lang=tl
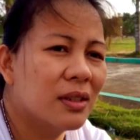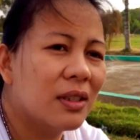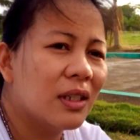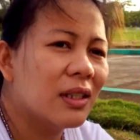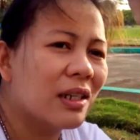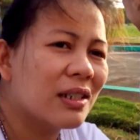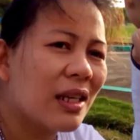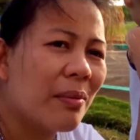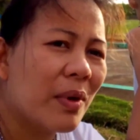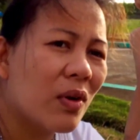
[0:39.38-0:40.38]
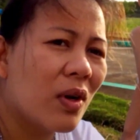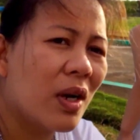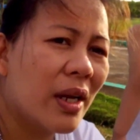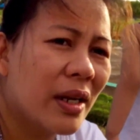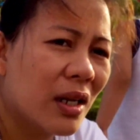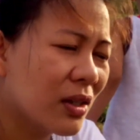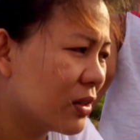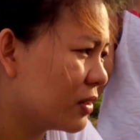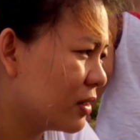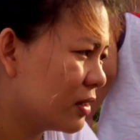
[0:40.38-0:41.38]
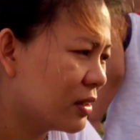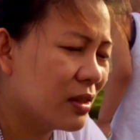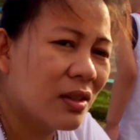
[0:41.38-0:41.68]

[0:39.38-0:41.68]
Yan, nakasama ko ang anak ko.